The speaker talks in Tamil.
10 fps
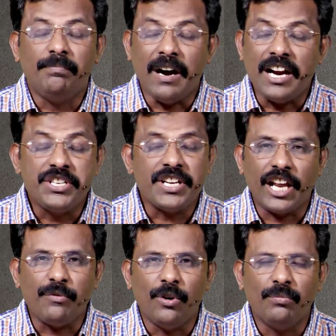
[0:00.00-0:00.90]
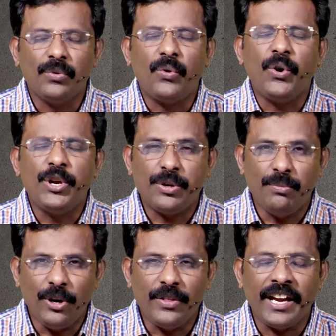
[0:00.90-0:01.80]
மகிழ்ச்சி அடைவோம்
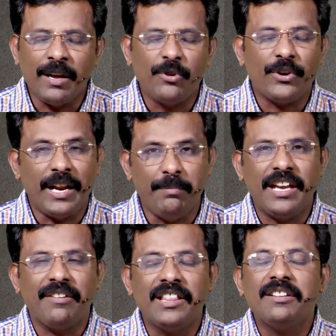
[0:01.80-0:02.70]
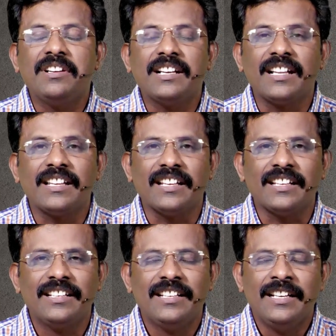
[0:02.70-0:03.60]
கொடுக்கும் பொழுதே நமக்கு ஒரு நம்பிக்கை வந்து விடுகிறது
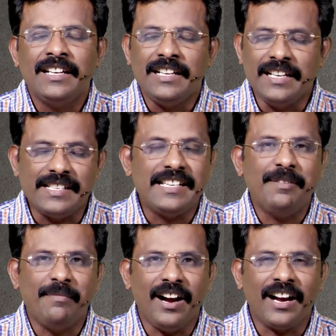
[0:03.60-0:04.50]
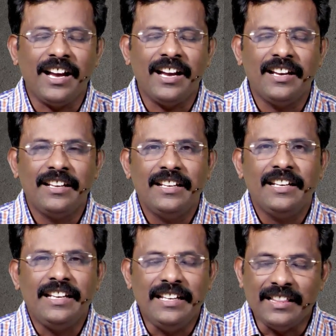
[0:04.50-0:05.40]
நிச்சயமாக
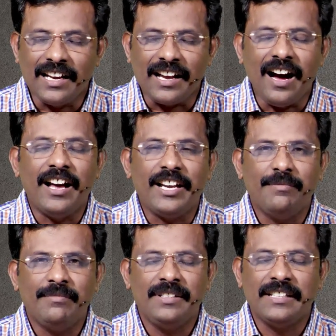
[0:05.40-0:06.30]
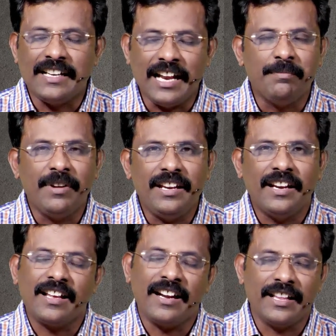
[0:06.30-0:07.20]
இந்த காரியம் இந்த நன்மை
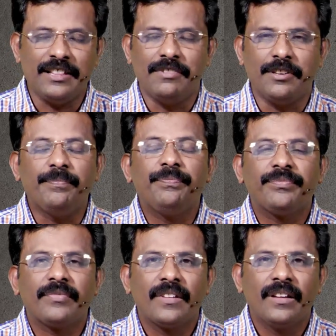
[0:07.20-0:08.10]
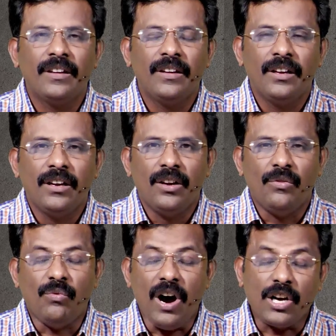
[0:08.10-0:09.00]
எனக்கு நடந்துவிடும்
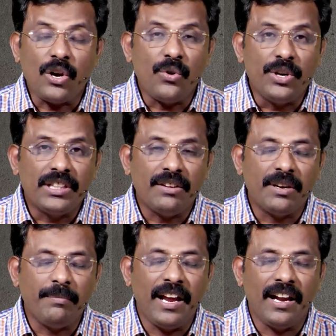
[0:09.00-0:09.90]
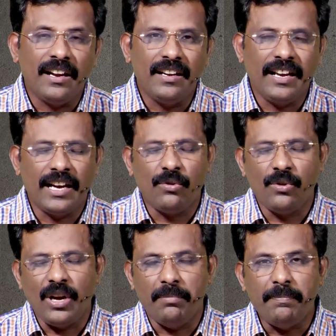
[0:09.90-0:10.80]
வாக்கு கொடுத்தவர் மேல் எனக்கு
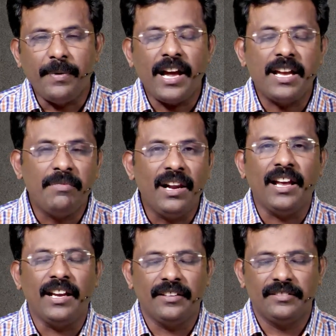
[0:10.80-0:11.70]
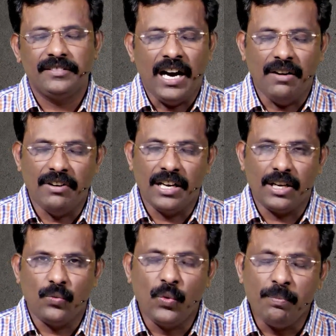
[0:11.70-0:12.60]
ஒரு அபிப்பிராயம் இல்லை
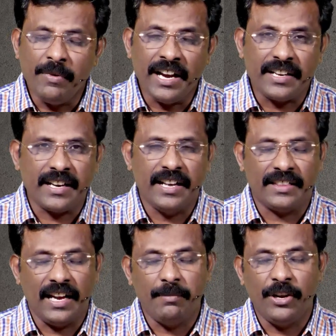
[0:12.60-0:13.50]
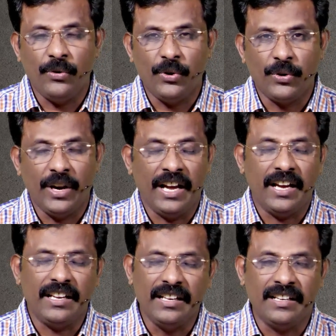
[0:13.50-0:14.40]
அவர் உண்மையற்ற தன்மையோடு கூட
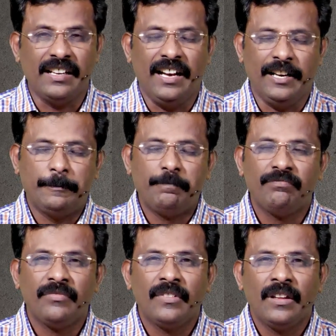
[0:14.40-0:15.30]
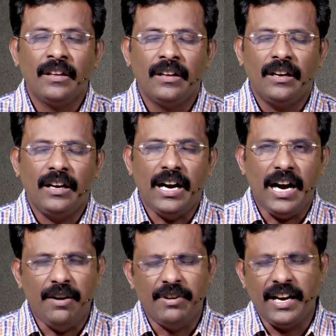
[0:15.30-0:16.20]
இருக்கிறார்
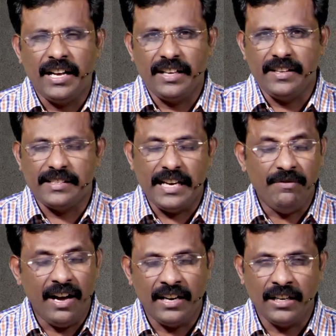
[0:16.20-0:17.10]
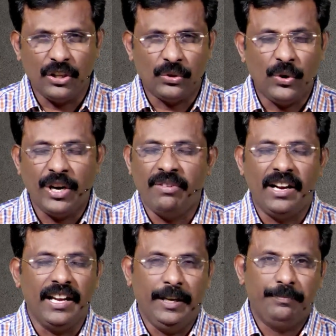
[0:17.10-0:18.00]
அவர் எனக்கு இதை செய்வார் எனக்கு
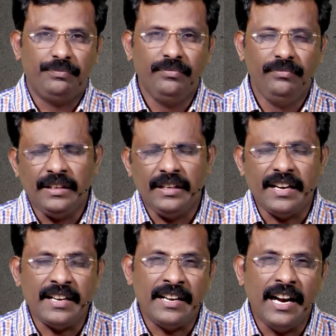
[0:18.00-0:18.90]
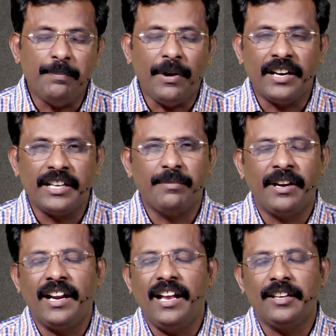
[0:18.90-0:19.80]
தோணவில்லை என்ற நிலைப்பாடு
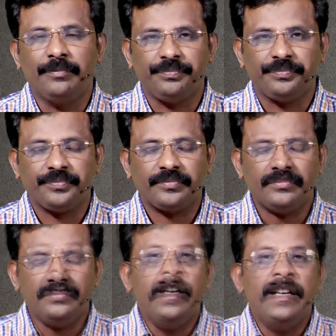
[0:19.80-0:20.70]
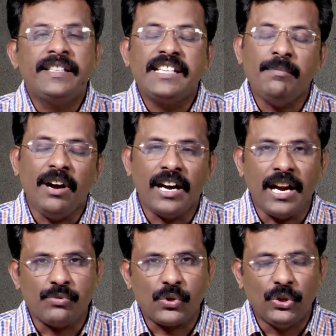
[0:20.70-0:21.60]
இருக்கும் என்றால் நிச்சயமாக
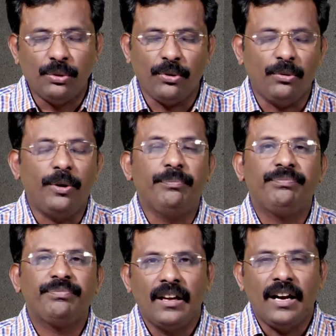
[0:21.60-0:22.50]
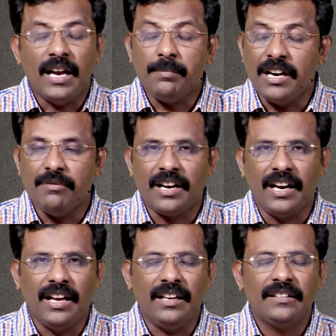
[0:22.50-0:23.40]
நாம் சோர்ந்து போவோம்
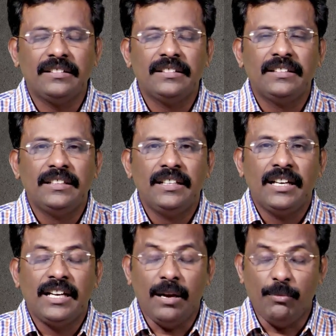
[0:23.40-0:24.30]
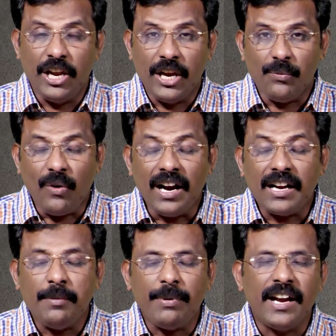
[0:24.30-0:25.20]
அன்பானவர்களே நம்முடைய
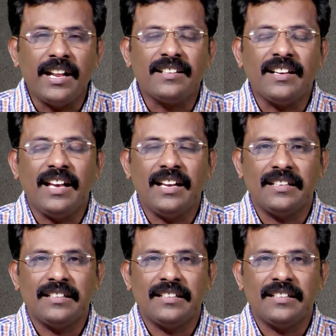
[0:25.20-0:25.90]
வாழ்க்கை பயணத்தில்